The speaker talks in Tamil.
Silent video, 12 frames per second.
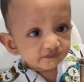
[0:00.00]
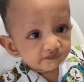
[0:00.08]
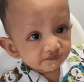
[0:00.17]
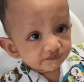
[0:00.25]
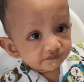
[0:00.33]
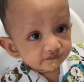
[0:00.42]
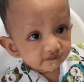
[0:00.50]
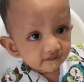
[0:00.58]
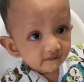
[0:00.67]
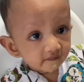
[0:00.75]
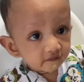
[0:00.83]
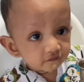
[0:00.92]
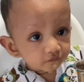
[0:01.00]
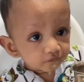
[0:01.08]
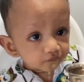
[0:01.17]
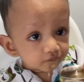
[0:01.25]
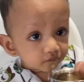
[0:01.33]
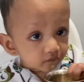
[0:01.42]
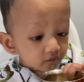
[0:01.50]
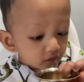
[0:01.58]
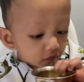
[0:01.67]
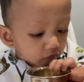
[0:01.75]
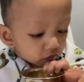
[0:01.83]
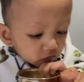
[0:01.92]
உட்கார வைக்க எடுக்கலாம் வந்து நல்ல
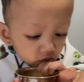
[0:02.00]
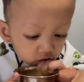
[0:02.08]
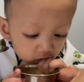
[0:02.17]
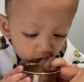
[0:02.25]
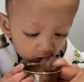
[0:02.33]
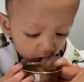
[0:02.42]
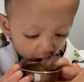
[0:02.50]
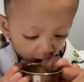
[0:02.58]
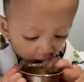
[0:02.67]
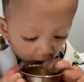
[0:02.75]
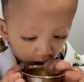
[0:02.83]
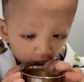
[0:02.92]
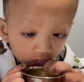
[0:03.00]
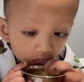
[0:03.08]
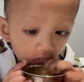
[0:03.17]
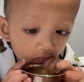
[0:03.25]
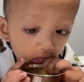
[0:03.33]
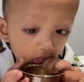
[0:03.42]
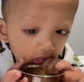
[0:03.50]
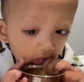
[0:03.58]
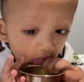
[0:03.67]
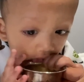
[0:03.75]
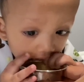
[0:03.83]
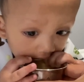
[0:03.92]
கம் கம்ஃபர்டபுளாக ஈஸியாக இருக்குது அண்ட்
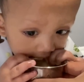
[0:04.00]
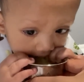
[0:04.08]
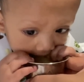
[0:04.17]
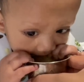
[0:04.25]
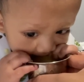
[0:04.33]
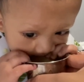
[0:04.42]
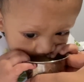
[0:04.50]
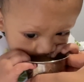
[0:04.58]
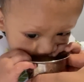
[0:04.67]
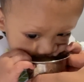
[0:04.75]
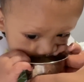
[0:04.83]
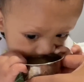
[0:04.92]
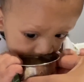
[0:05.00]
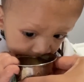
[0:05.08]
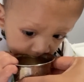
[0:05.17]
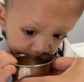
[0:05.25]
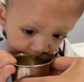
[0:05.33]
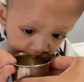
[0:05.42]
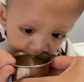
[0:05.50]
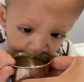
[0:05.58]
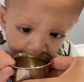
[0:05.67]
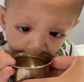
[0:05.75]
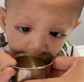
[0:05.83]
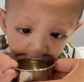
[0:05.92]
வெரி காஸ்ட் எஃபெக்டிவ் நான் மற்ற ஹை சேர்ஸ்லாம்
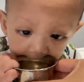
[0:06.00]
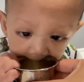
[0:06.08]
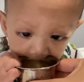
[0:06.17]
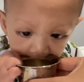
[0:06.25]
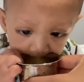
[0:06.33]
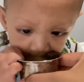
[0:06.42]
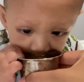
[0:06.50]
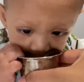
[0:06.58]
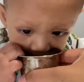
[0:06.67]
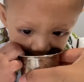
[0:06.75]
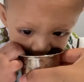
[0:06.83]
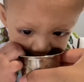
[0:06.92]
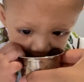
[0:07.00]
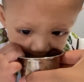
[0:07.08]
கம்பேர் பண்ணி பார்க்கும்போது நல்லா காஸ்ட் எஃபெக்டிவாக